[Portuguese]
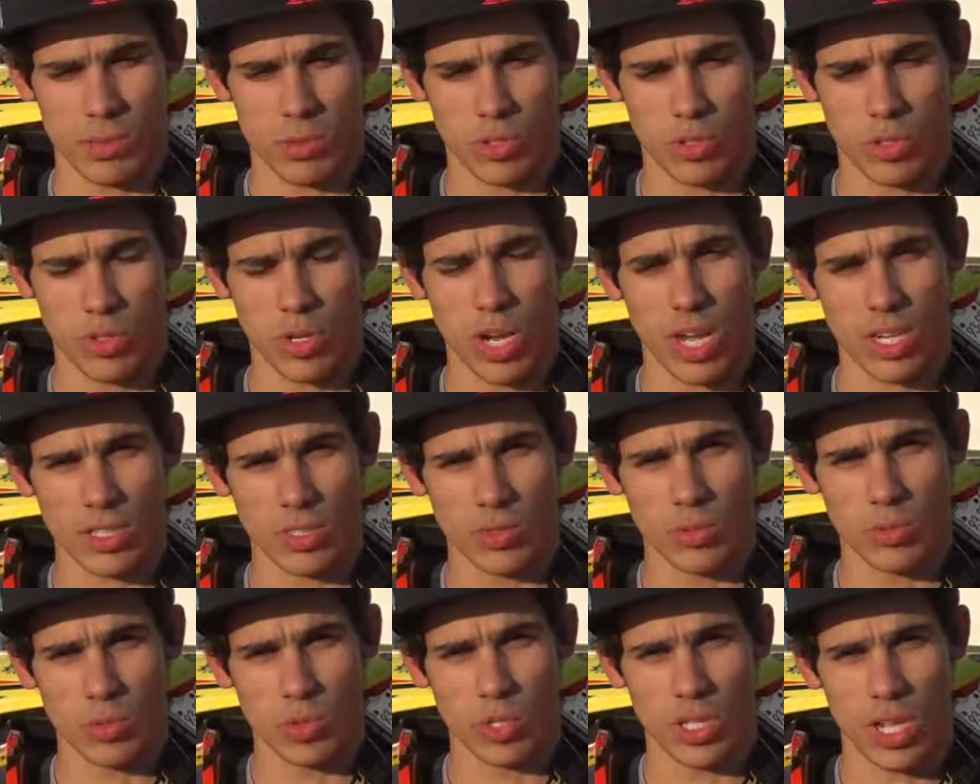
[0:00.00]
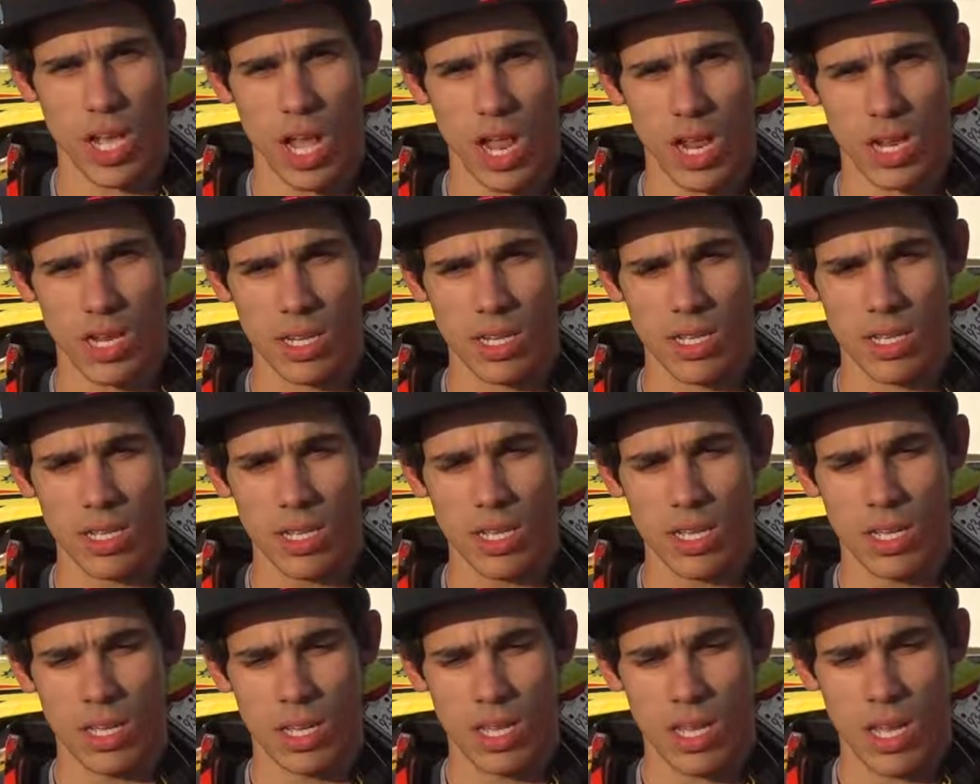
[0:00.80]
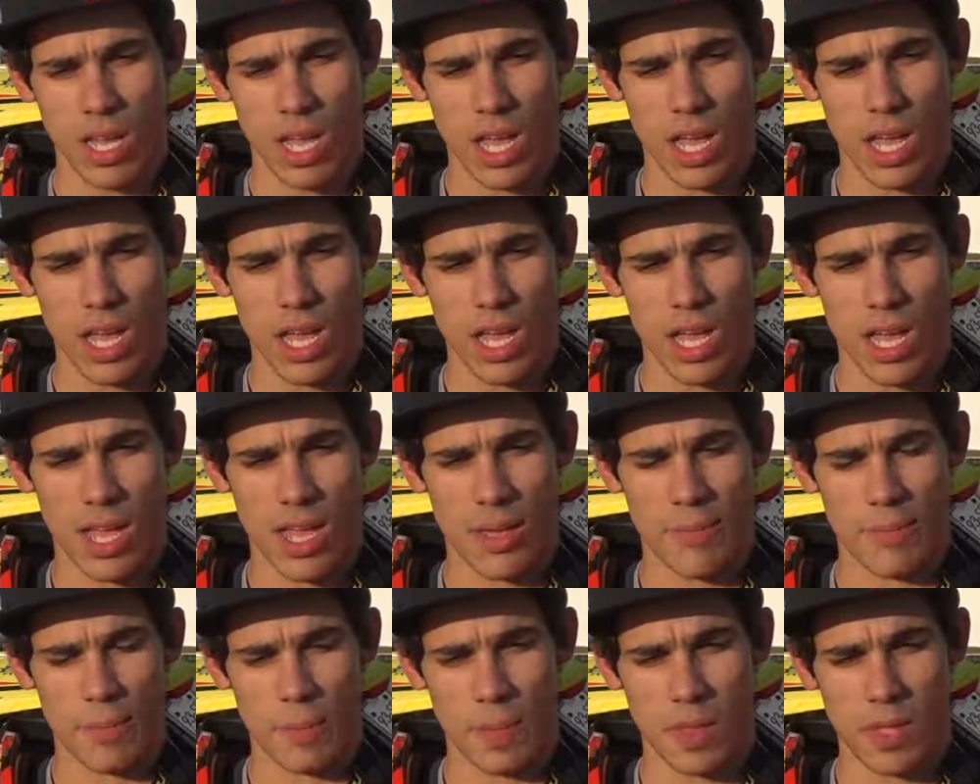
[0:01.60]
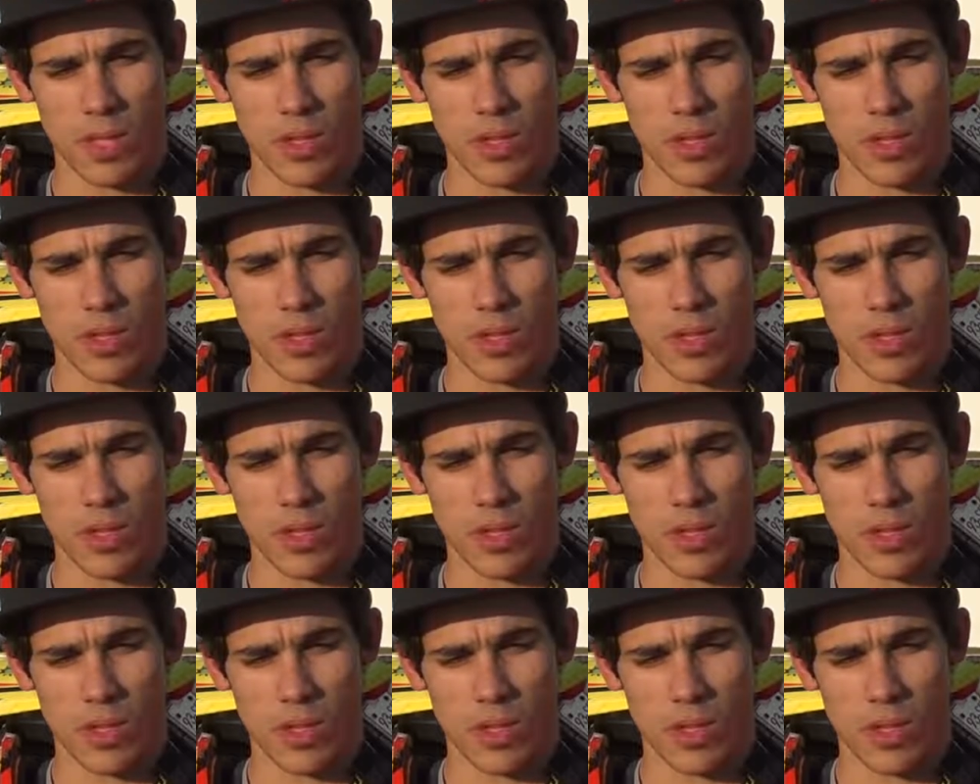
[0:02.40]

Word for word: bons lugares no mundial. Eh,